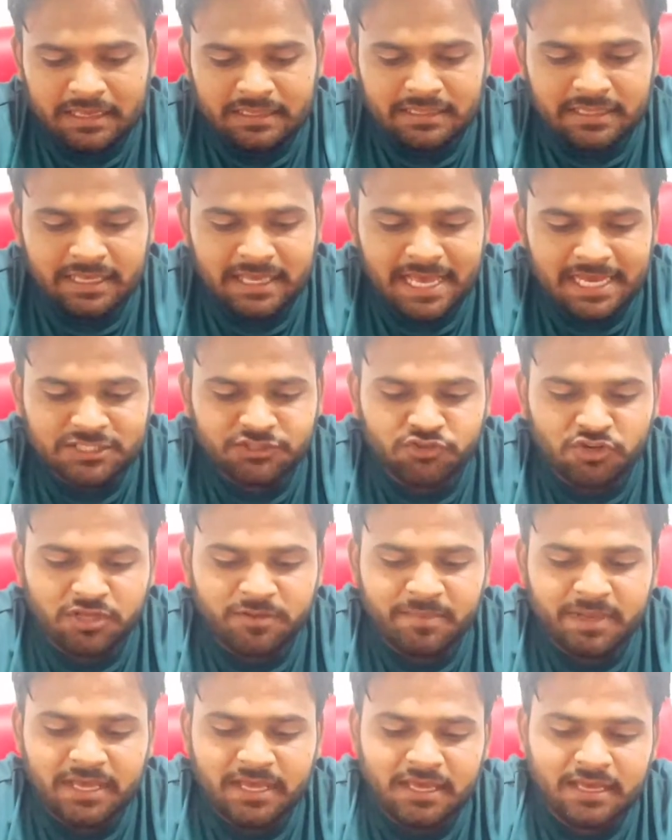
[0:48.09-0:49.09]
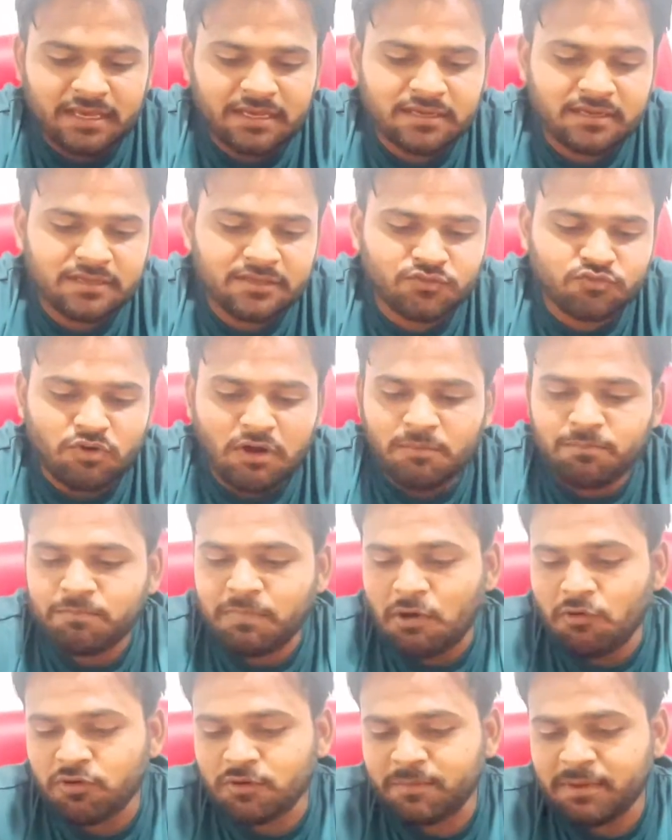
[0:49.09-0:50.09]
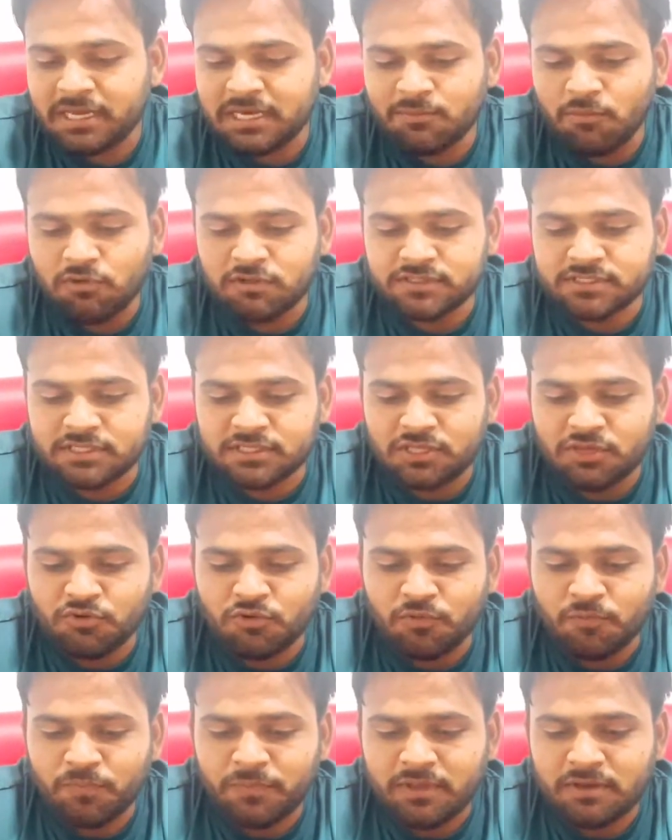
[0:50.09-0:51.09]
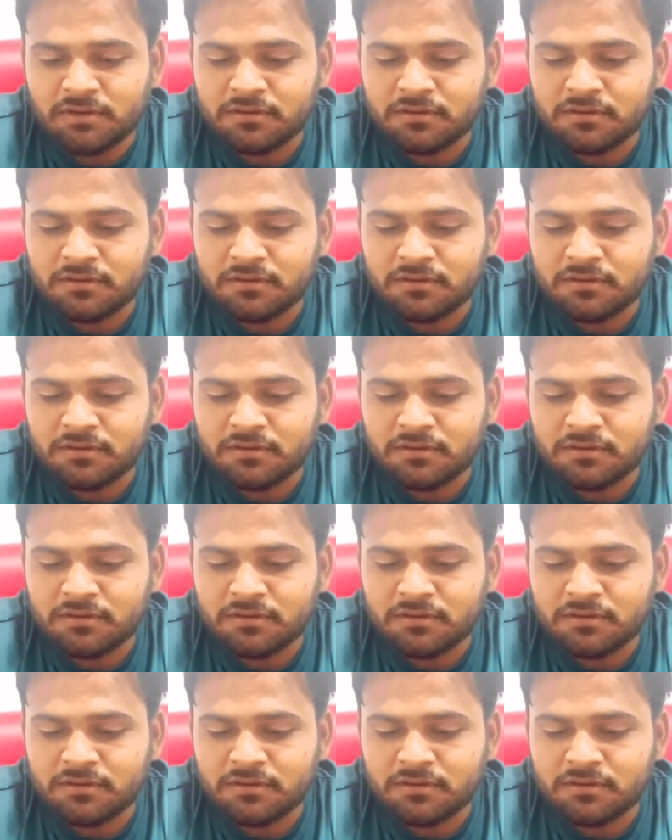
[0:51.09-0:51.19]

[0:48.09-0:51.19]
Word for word: ये एक्चुअली में एक इसको आप पावर बैंक बोल सकते हो